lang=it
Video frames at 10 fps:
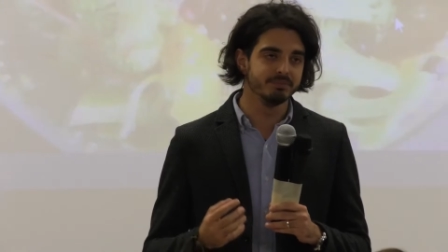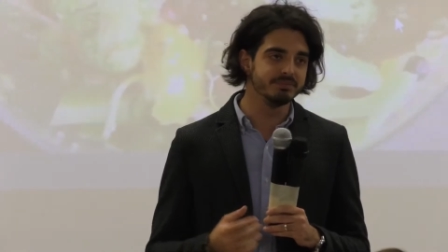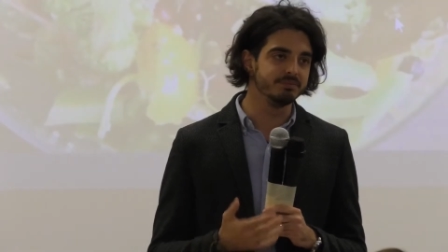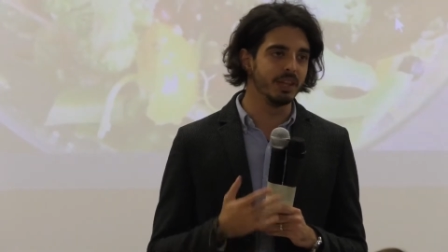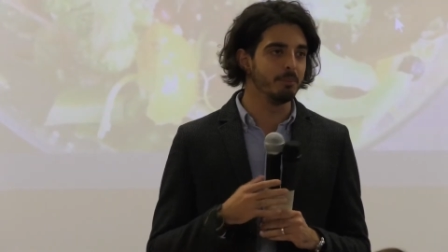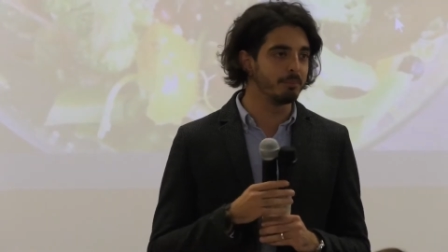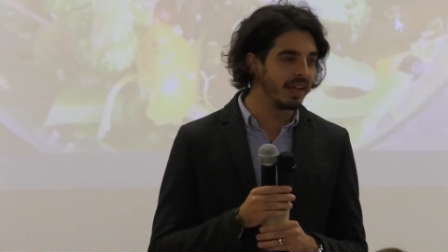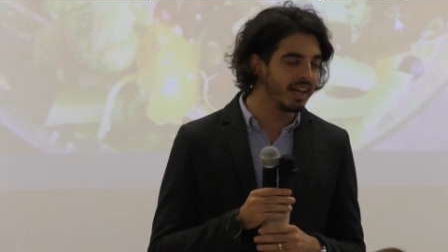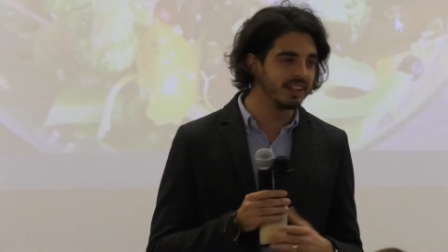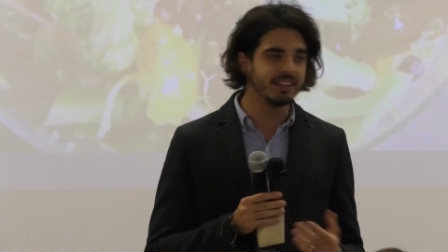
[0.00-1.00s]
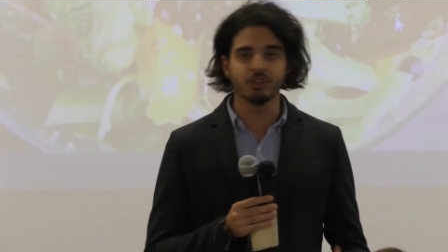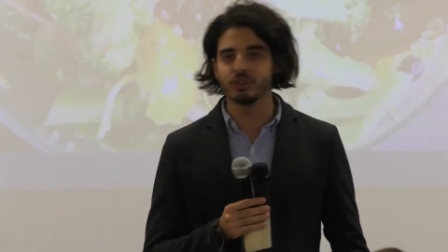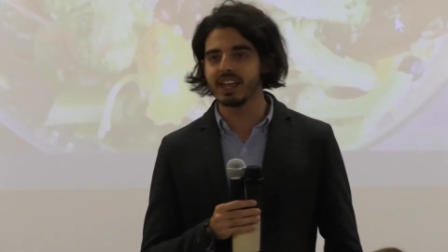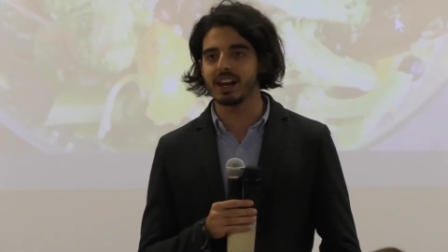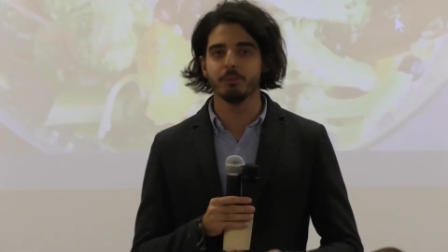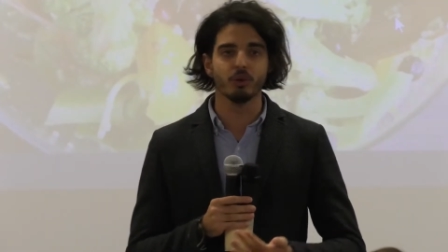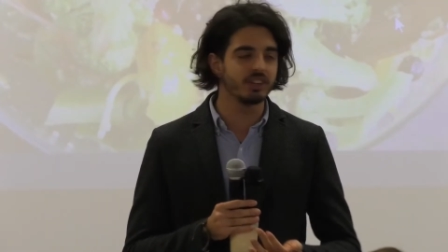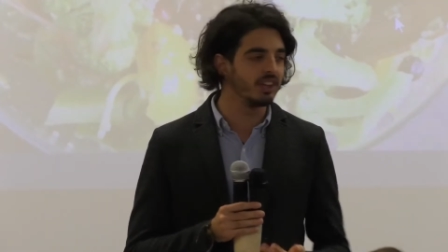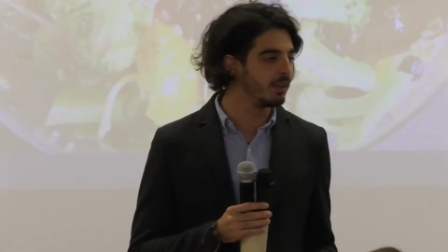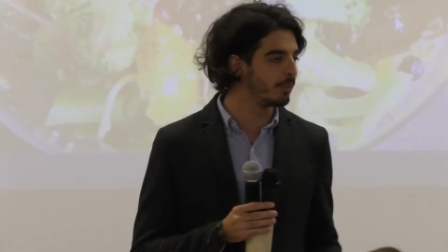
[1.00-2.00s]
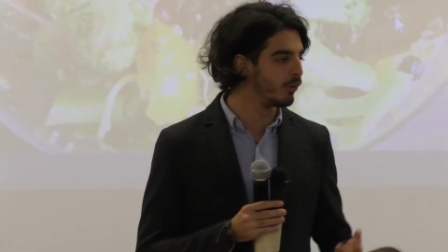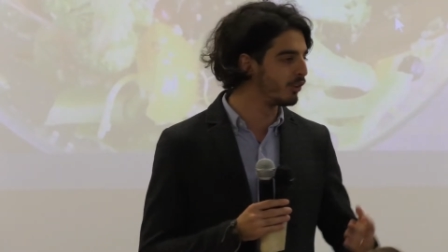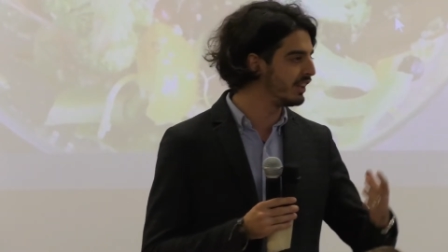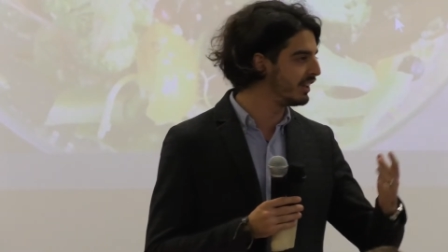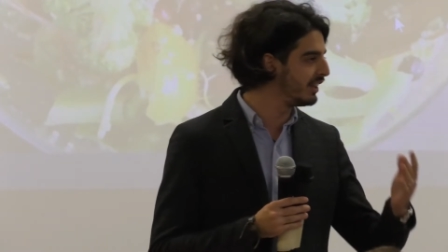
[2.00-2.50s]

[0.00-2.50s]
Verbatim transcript: impegni, non era il mio tipo di,